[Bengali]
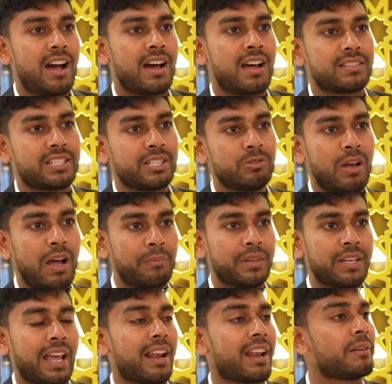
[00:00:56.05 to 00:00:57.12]
আর যেহেতু
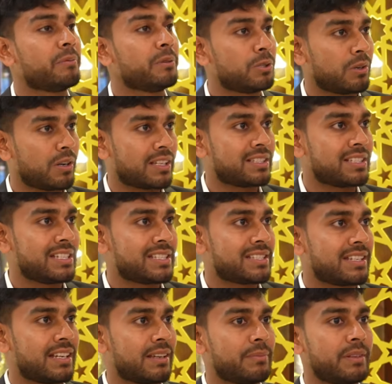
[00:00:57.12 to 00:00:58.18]
আমি খেলার ভিতরে আছি
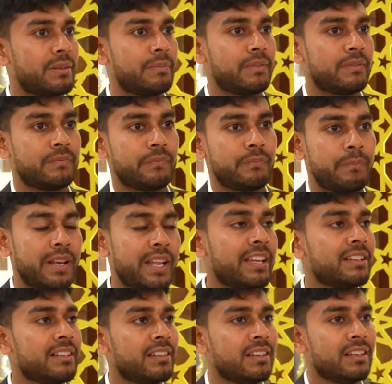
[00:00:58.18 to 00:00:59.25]
স্টিল আমি প্লেয়িং